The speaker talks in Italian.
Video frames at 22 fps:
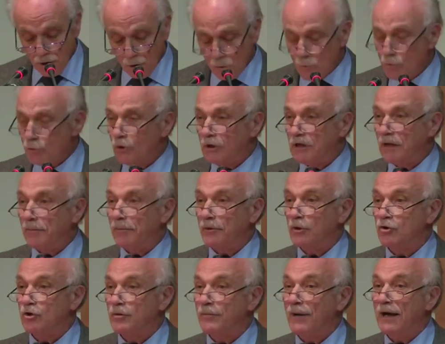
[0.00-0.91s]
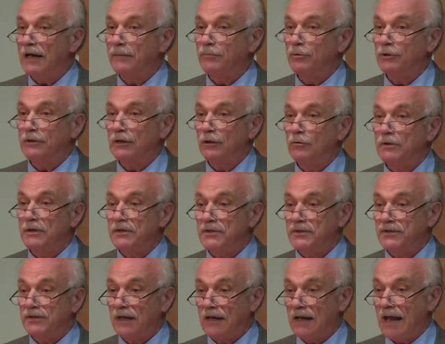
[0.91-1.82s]
Uno dei principali
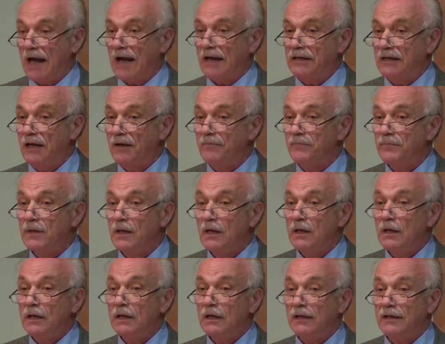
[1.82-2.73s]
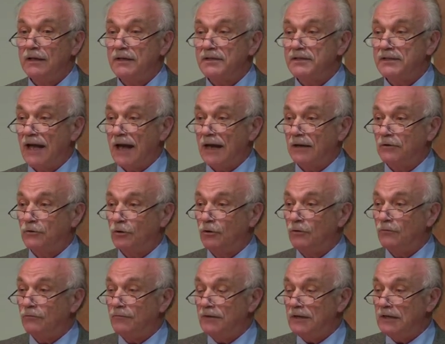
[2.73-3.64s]
protagonisti all'AIA era
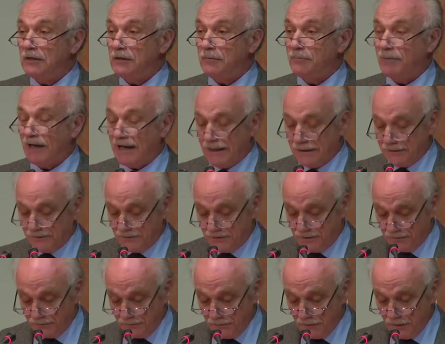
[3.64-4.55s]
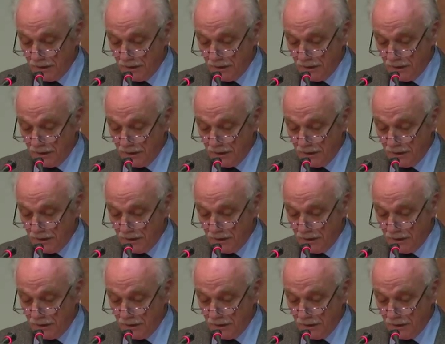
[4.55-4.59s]
stato Willy Brandt,